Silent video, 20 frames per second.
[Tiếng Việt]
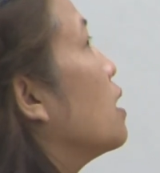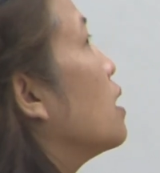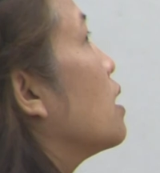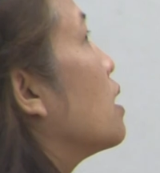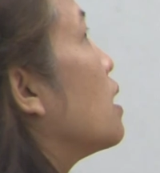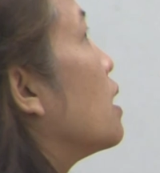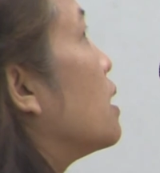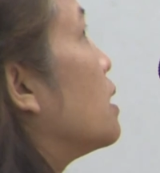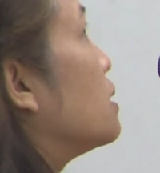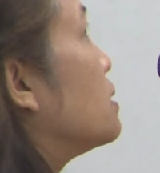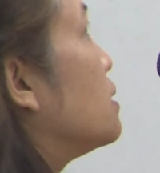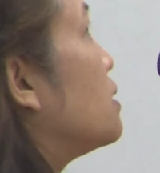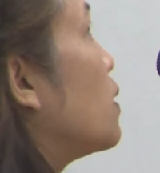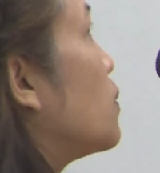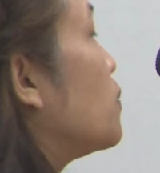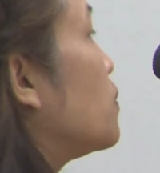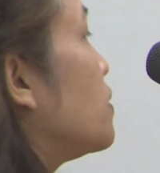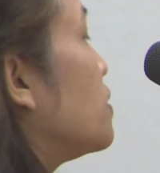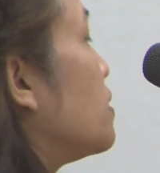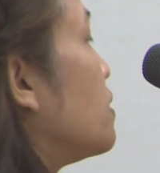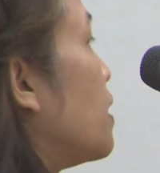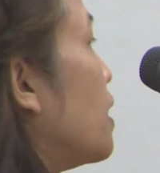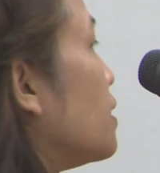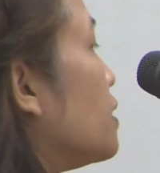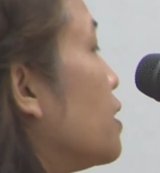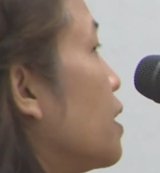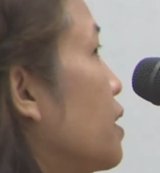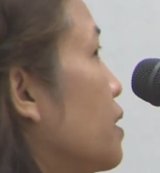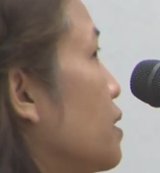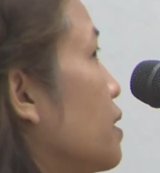uh, trong thất
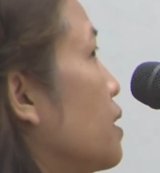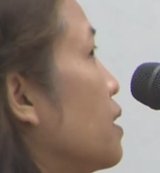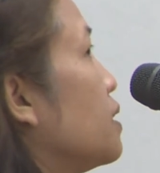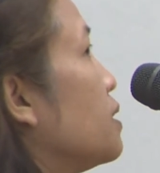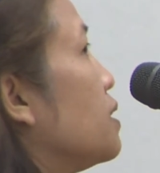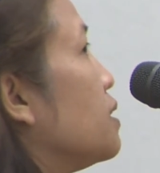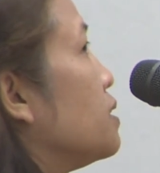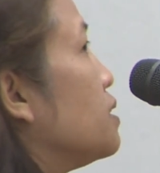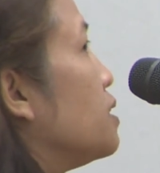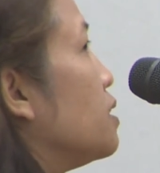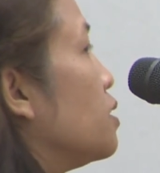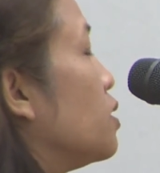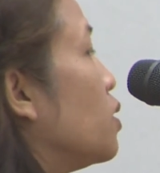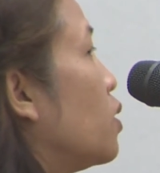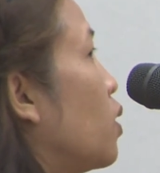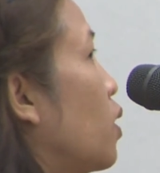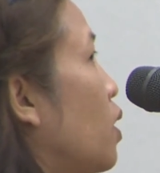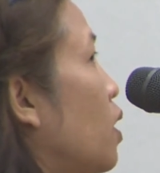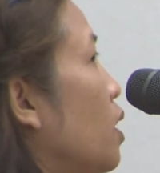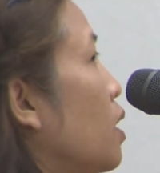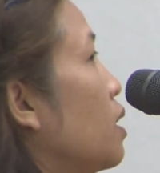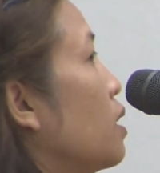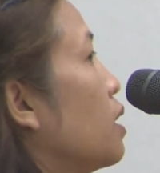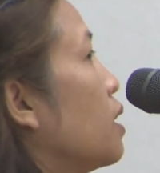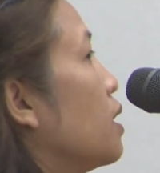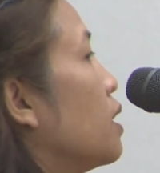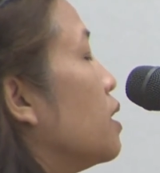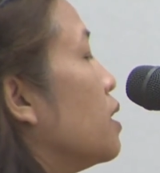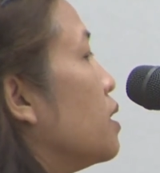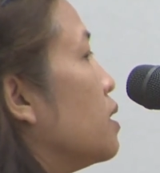kinh đó thì chỉ có
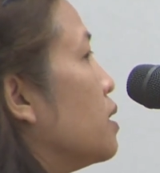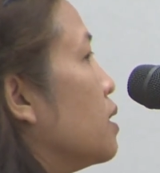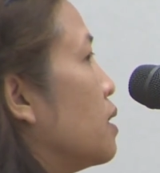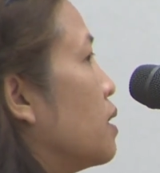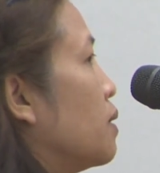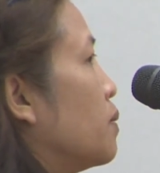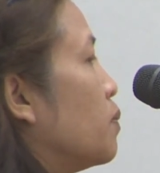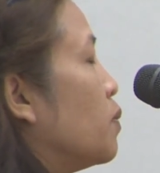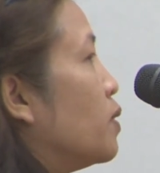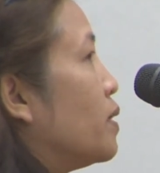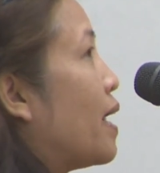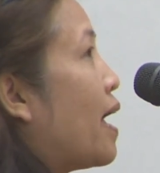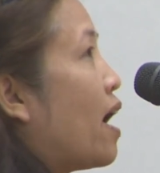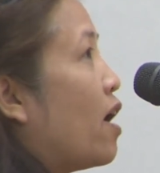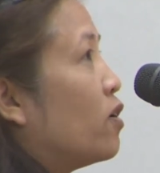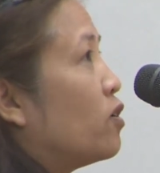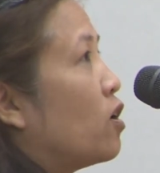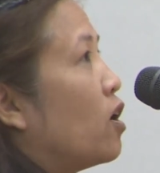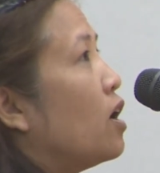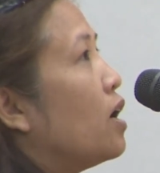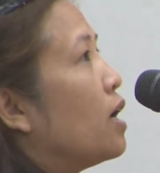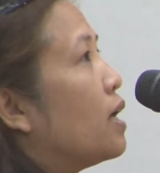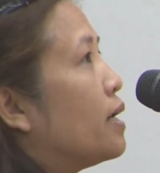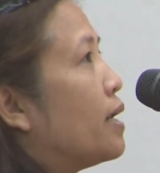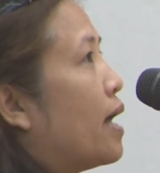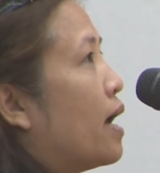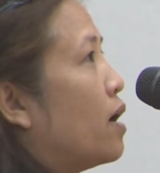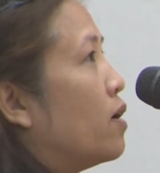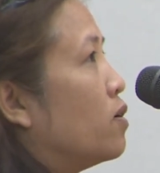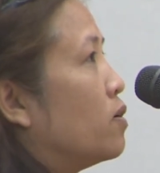uh, một đạo, đó là
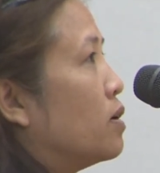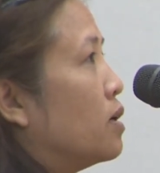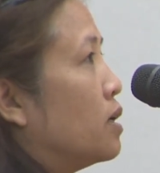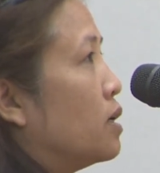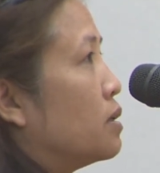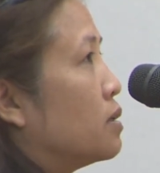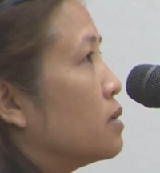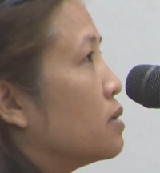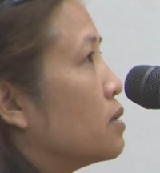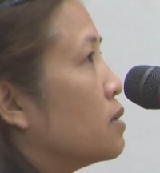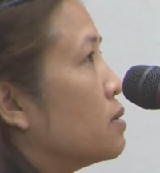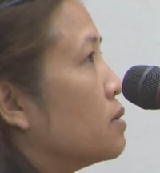đạo